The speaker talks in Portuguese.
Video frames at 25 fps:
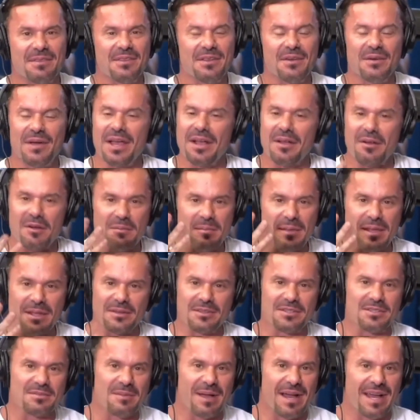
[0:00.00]
Não é
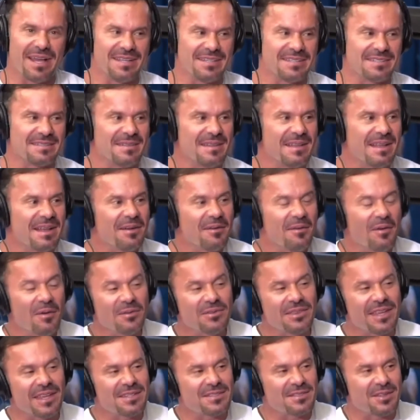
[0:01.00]
comendo demais.
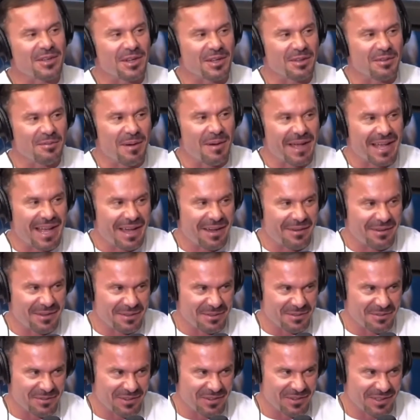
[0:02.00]
Conta a história do macarrão
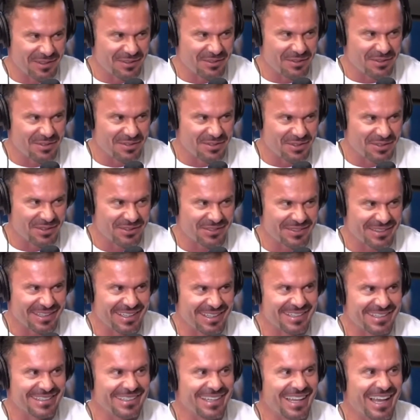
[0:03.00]
e do frango do
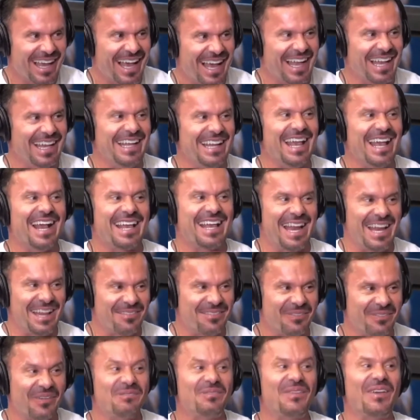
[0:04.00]
Stronda. Foi. Ali
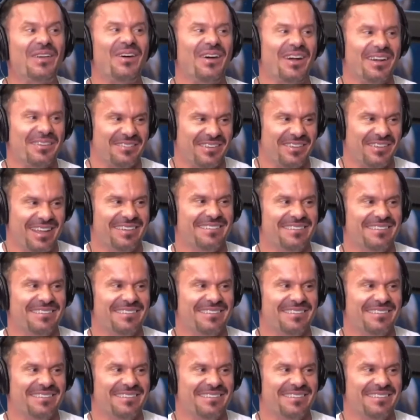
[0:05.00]
aquele foi pior, velho.